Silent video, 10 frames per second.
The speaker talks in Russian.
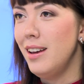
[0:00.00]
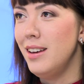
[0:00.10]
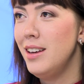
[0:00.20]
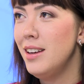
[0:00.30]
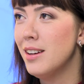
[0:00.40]

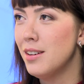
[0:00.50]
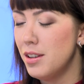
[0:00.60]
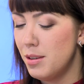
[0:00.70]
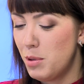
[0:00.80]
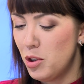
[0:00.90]
И
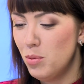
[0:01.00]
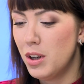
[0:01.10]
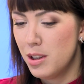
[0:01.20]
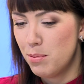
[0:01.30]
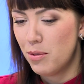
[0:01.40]
потом,
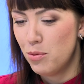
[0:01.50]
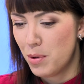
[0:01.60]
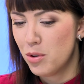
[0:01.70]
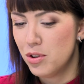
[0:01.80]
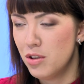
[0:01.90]
когда
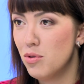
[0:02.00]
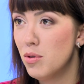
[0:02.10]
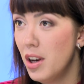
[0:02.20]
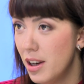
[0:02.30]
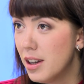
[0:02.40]
проходит
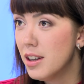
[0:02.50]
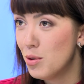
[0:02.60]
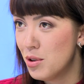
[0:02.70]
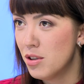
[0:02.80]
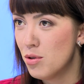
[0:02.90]
индивидуальное
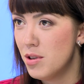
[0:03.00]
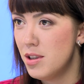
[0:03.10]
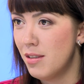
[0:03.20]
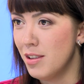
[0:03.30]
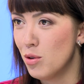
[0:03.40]
какое то
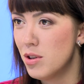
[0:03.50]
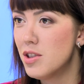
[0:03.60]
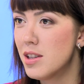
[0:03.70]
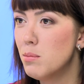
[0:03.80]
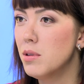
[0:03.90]
консультирование то,
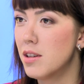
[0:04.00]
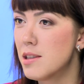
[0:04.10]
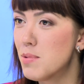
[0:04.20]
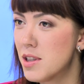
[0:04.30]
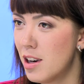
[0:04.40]
знаете, самый
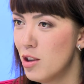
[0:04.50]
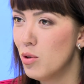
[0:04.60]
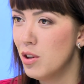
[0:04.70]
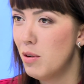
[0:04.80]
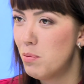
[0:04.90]

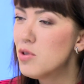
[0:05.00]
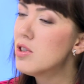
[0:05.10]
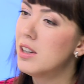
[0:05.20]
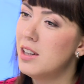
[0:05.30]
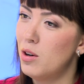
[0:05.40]
распространенный вопрос,
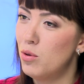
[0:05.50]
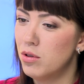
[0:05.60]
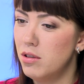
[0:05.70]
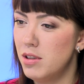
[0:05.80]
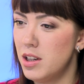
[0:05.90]
когда
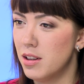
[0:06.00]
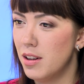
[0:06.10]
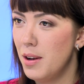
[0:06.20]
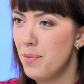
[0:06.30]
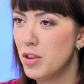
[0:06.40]
он говорит,
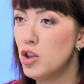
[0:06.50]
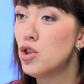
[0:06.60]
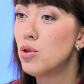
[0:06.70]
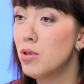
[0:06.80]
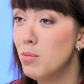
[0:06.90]
ты
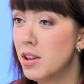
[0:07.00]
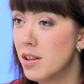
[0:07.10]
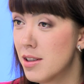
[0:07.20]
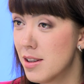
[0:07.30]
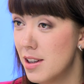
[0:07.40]
что, не
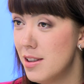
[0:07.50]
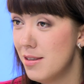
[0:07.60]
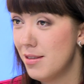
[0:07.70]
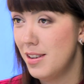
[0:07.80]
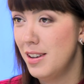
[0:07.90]
могла
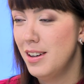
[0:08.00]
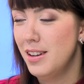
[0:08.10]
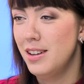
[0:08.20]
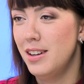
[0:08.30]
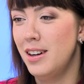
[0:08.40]
сказать?
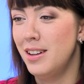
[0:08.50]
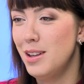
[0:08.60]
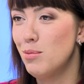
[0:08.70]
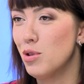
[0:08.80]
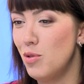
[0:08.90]
А
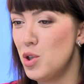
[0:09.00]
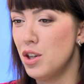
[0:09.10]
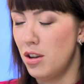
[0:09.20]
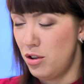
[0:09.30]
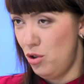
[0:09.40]
она ему
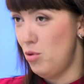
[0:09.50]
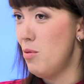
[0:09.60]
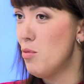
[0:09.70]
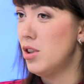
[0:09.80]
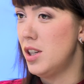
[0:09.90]
отвечает, а ты что,
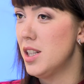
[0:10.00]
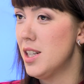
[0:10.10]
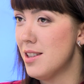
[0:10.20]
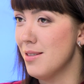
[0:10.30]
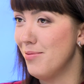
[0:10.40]
не мог
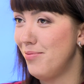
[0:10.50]
догадаться?